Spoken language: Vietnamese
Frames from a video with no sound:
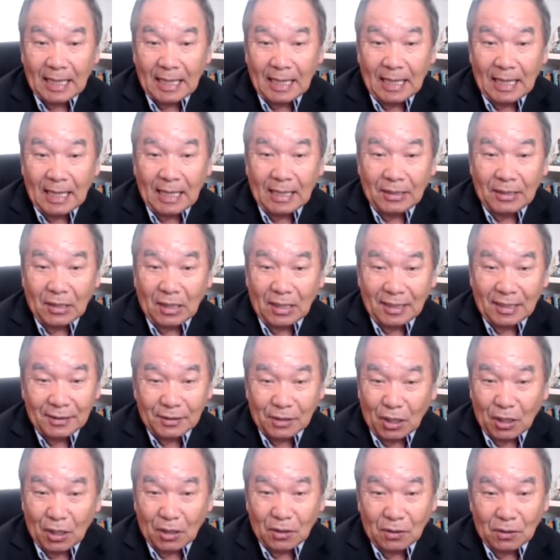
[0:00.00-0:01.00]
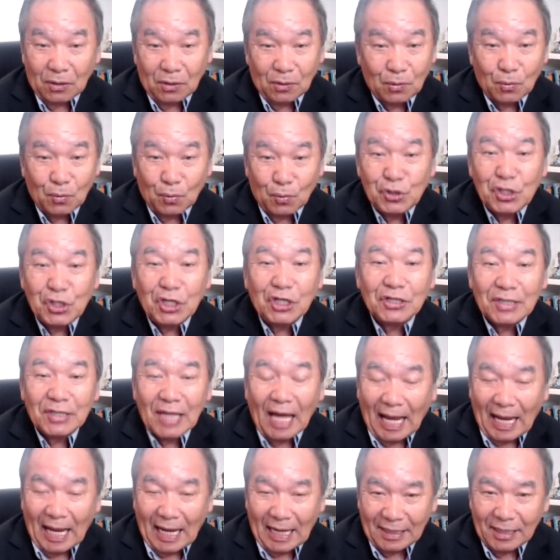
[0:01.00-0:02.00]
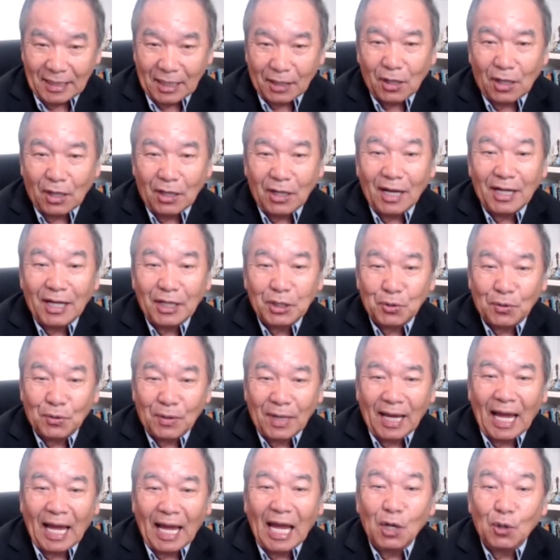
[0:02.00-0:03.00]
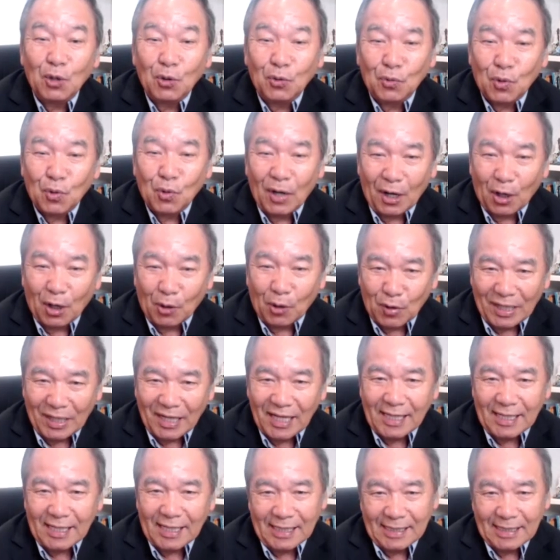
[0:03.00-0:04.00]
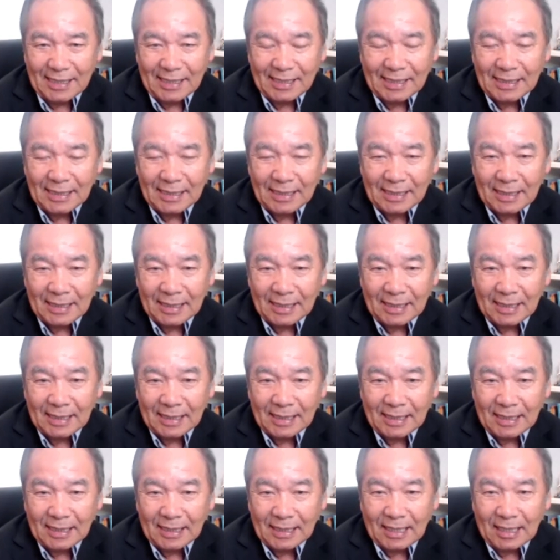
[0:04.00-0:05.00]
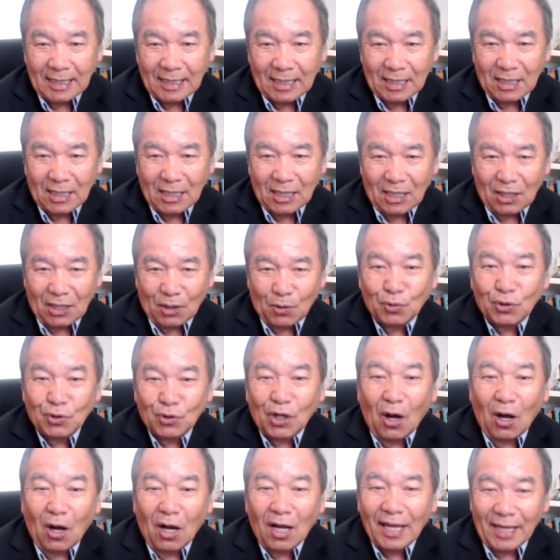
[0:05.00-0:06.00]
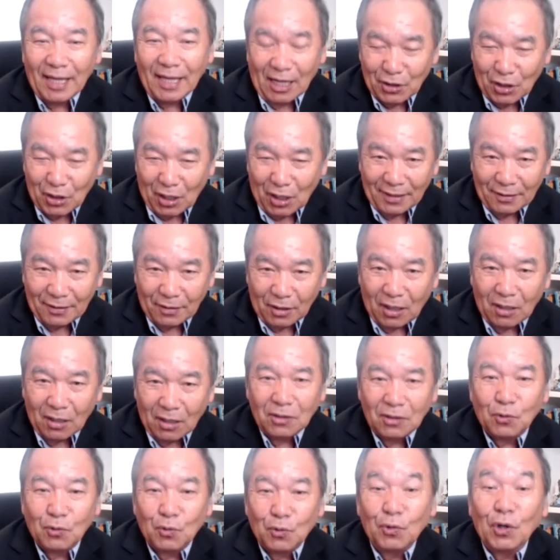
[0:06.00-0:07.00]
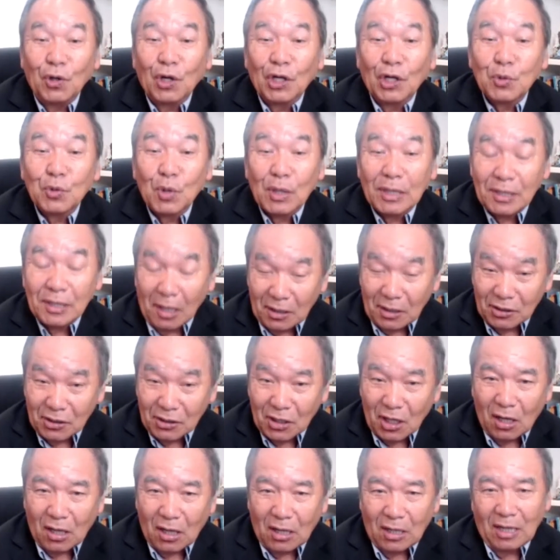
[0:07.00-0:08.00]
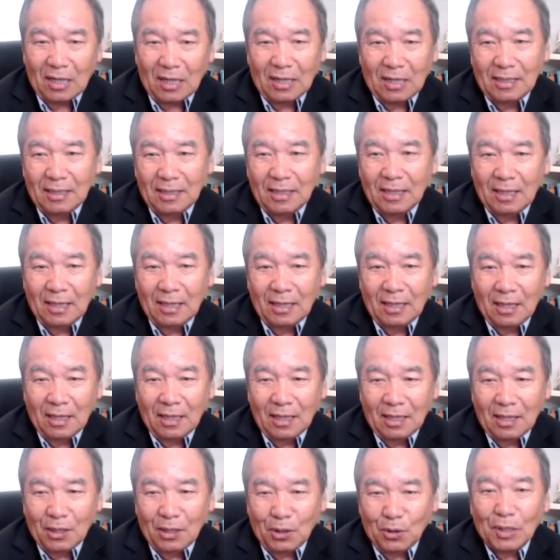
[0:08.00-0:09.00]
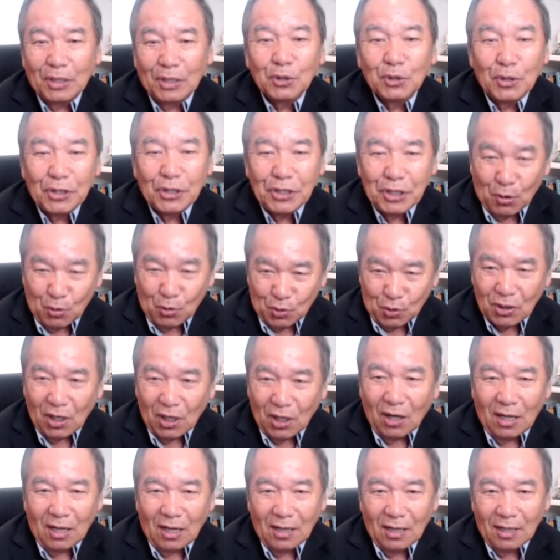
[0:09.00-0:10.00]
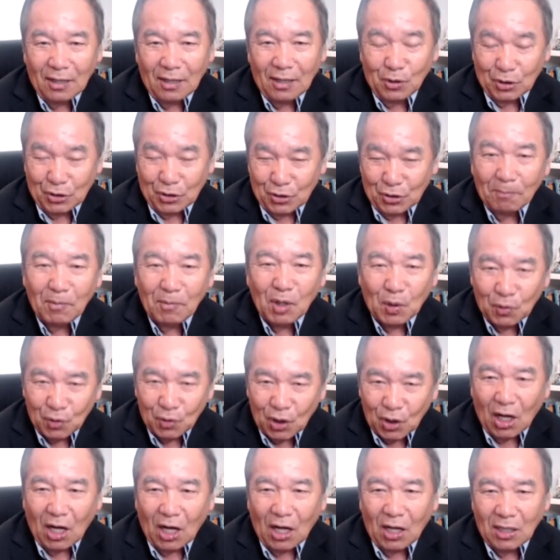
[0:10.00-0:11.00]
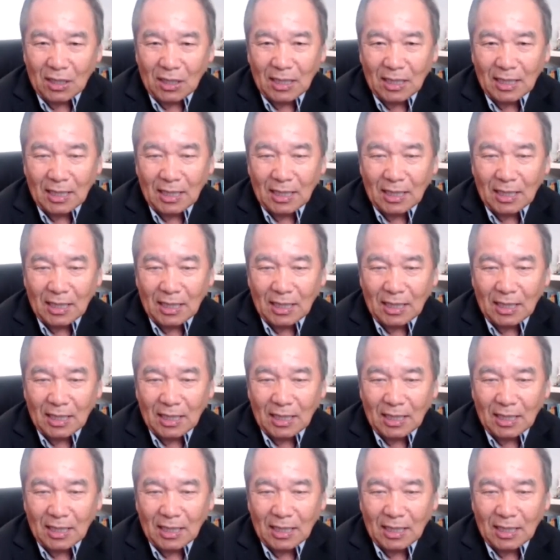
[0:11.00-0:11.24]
ai giờ lên tới u chỉ xa để coi ai tụi này hai lu ở đâu đi ai cô thọ khe coi lên tới u yếu tuổi chơi co yếu tuổi chậu co yếu tuổi lồng co